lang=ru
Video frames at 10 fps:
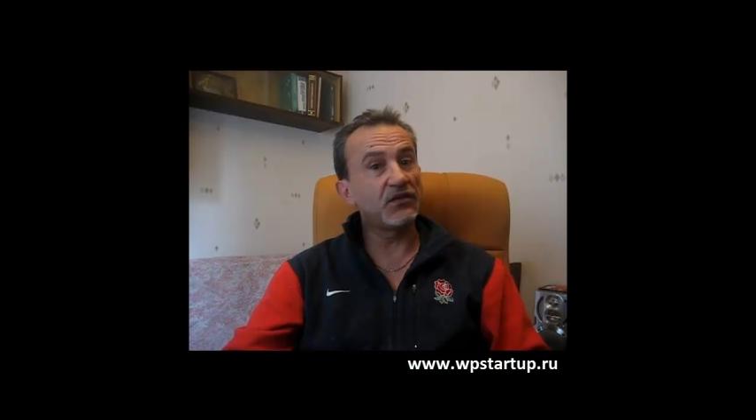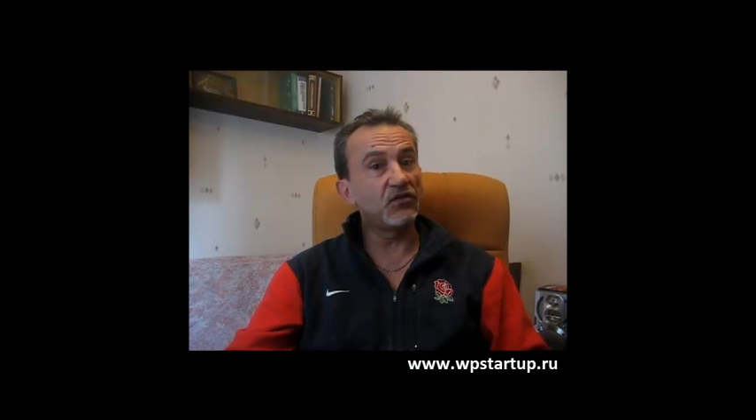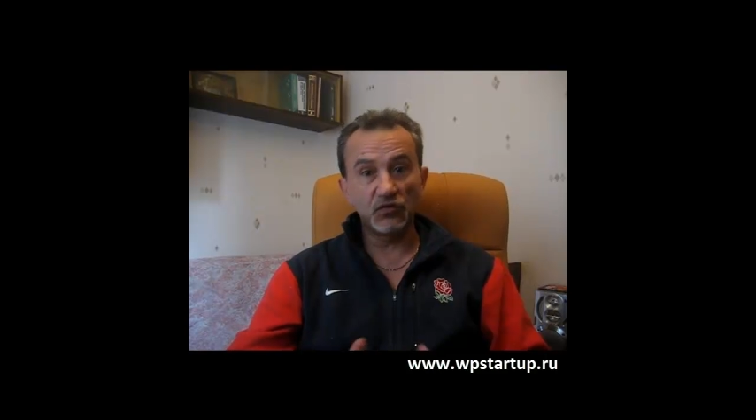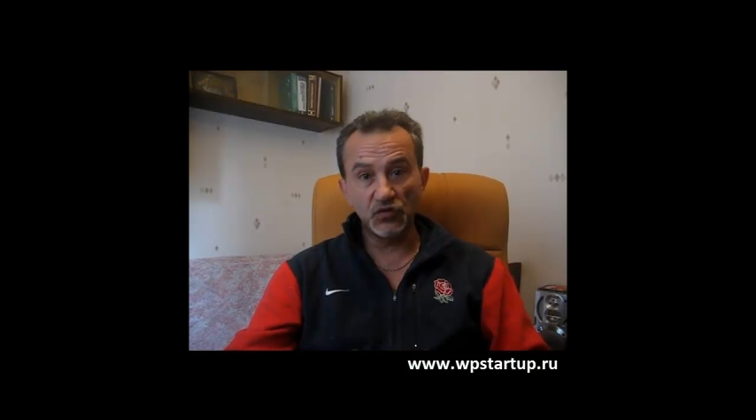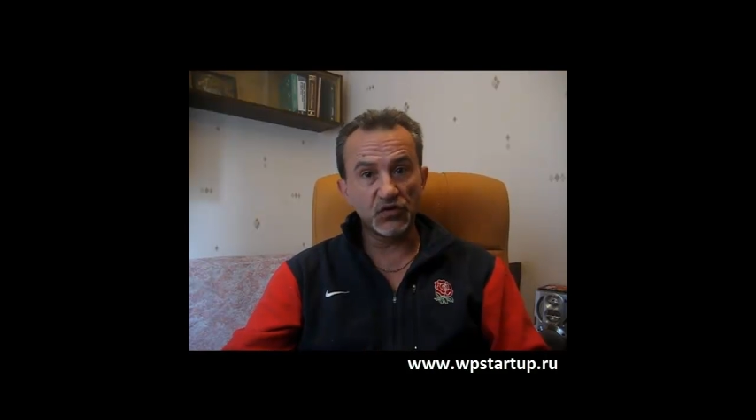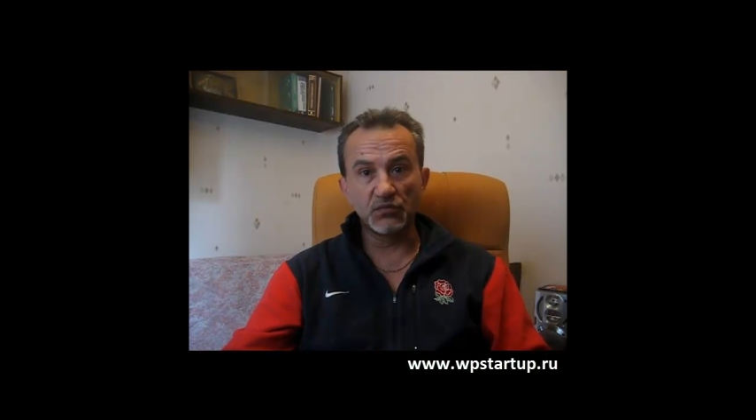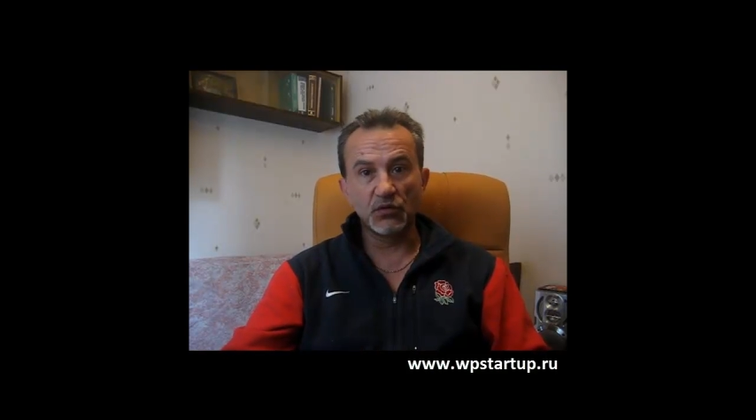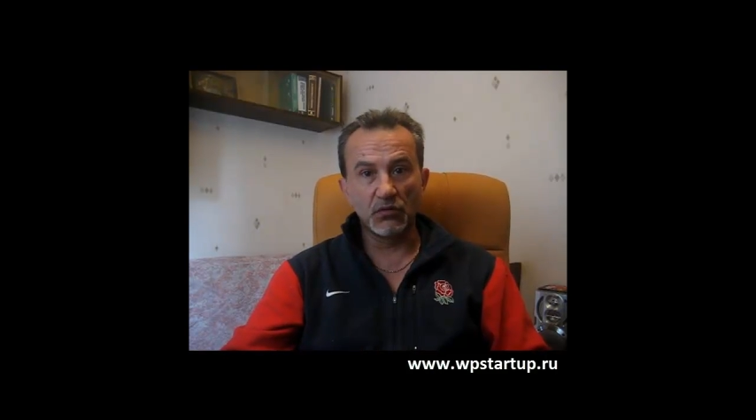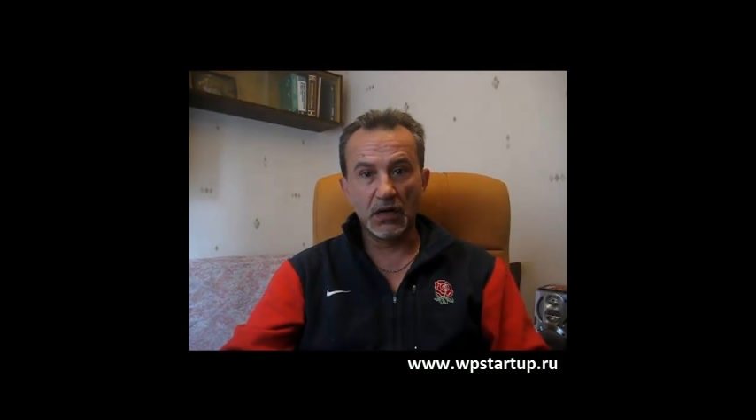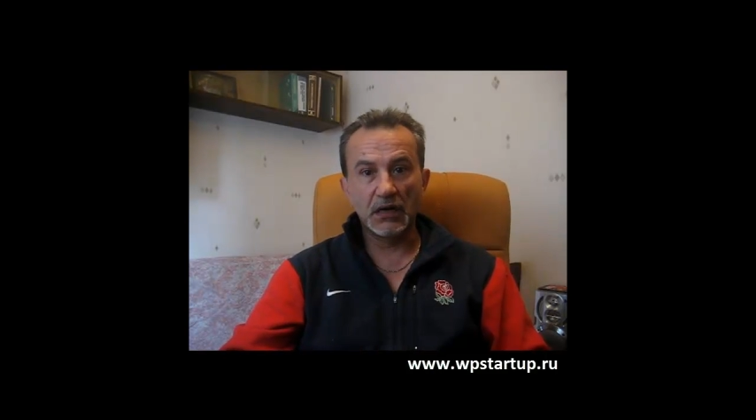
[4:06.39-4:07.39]
Ее тоже
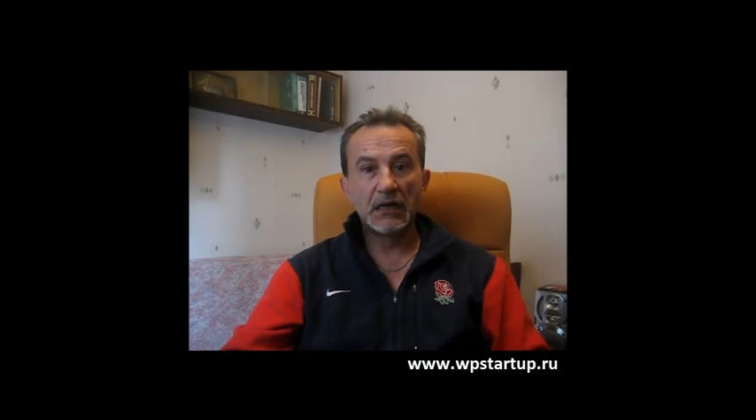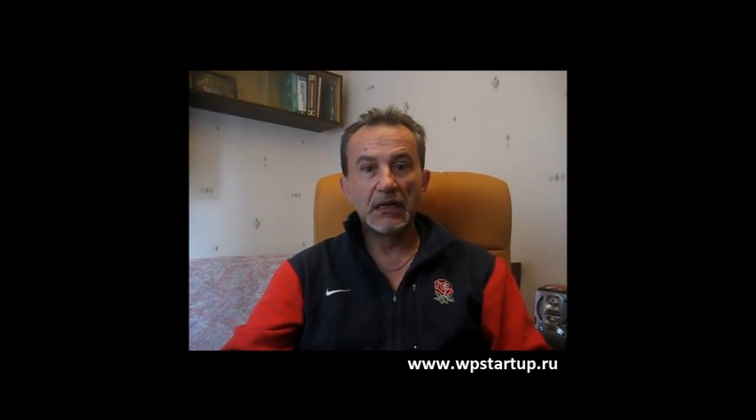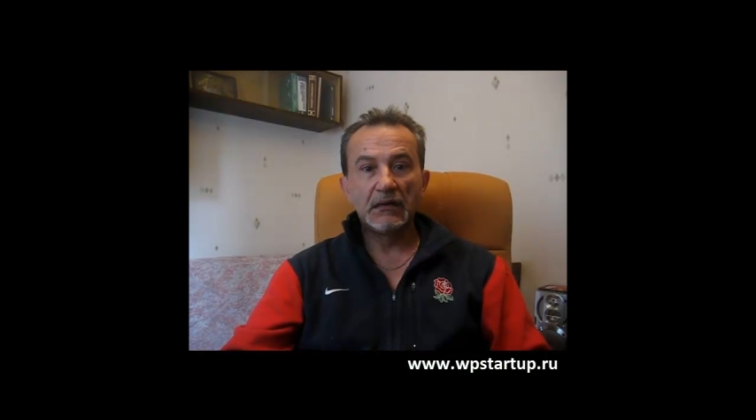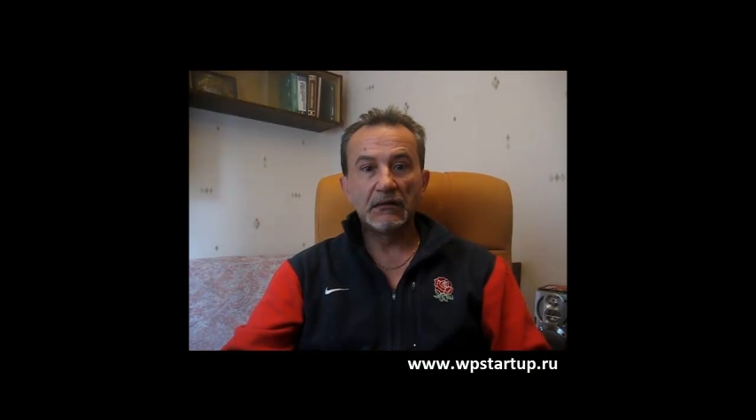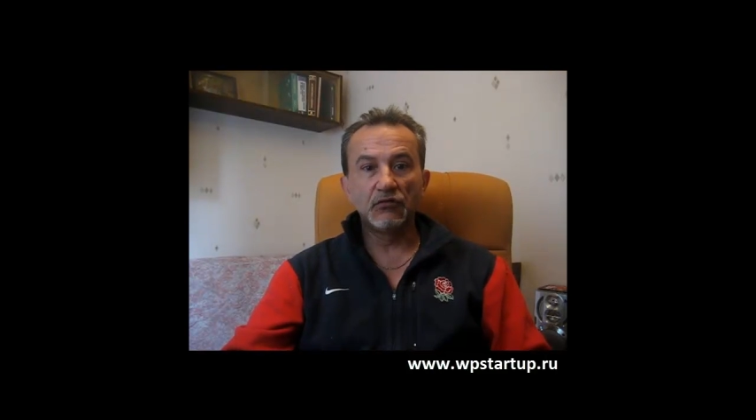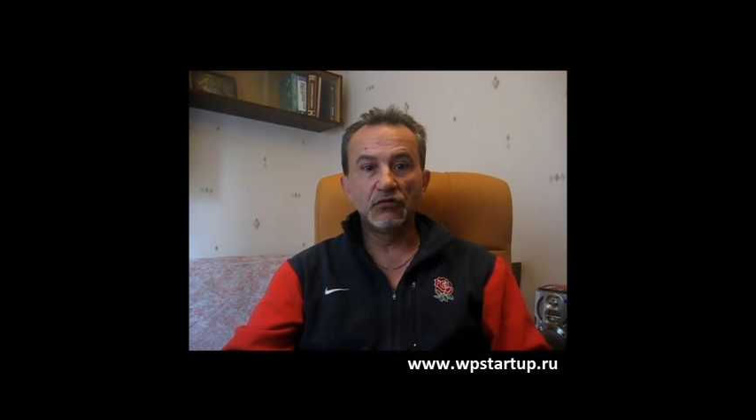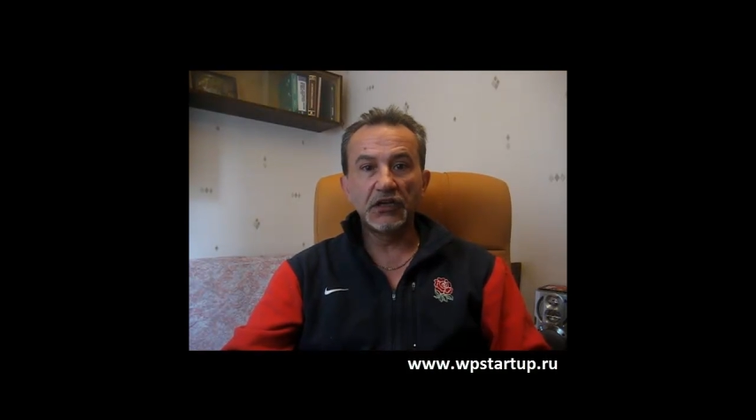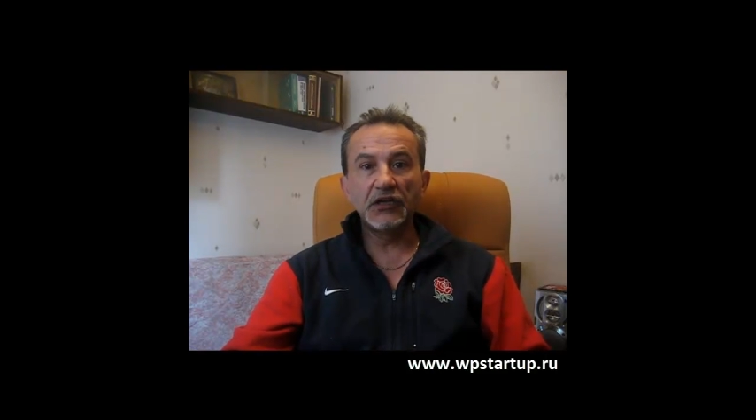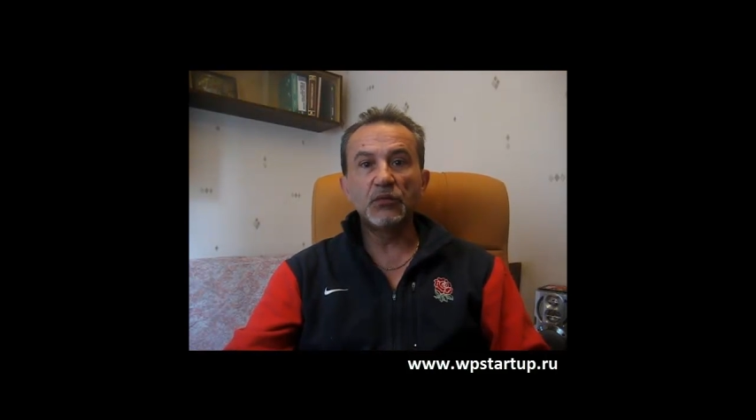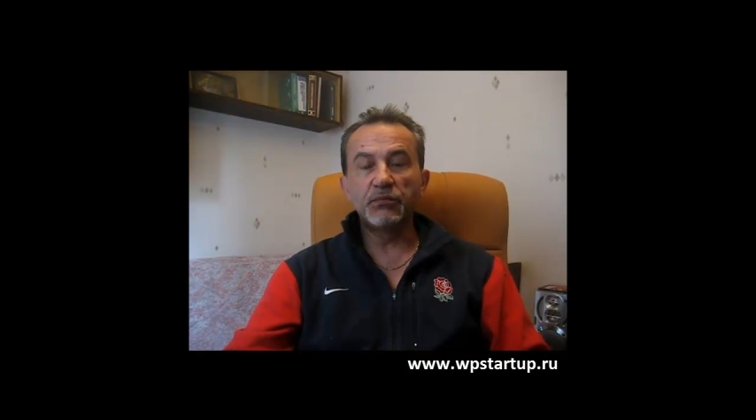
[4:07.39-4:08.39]
много, но на
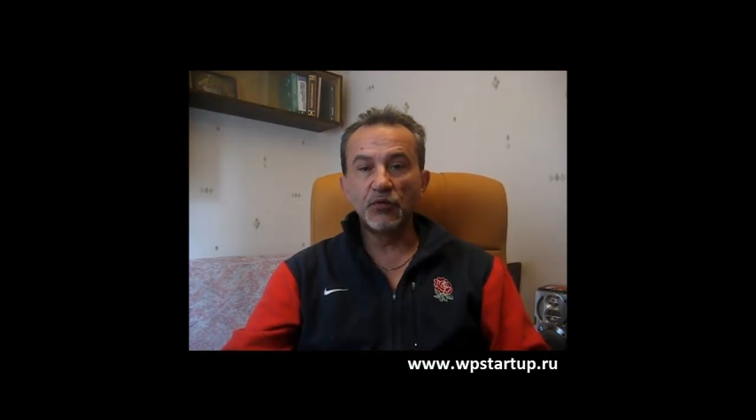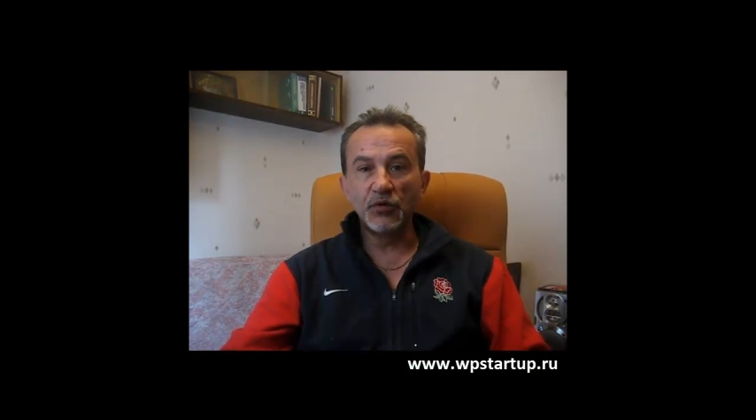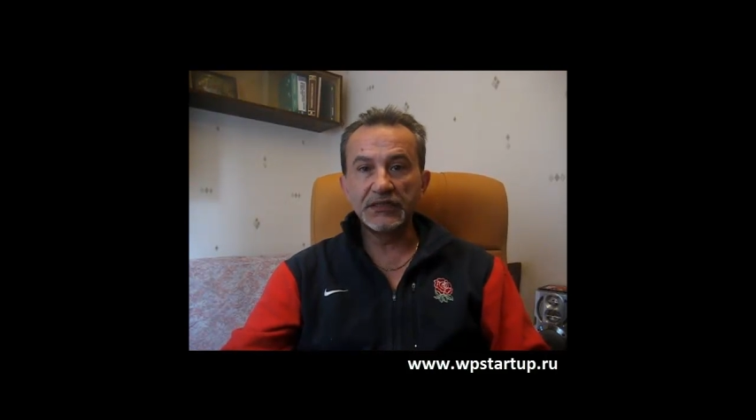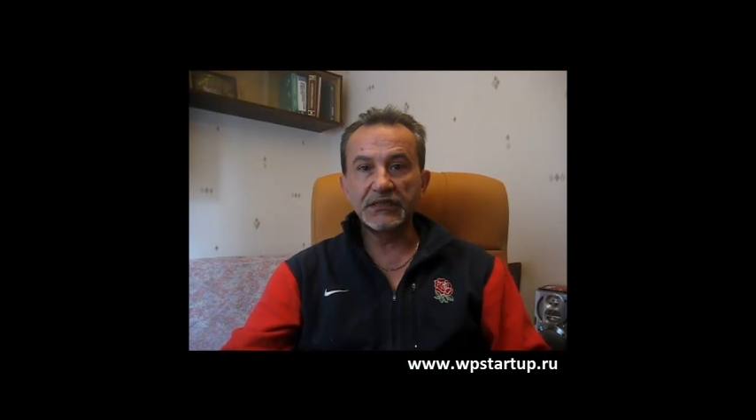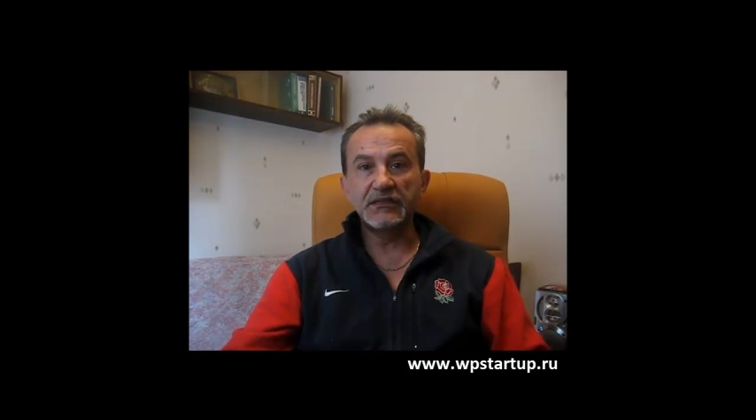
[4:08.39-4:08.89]
ее поиск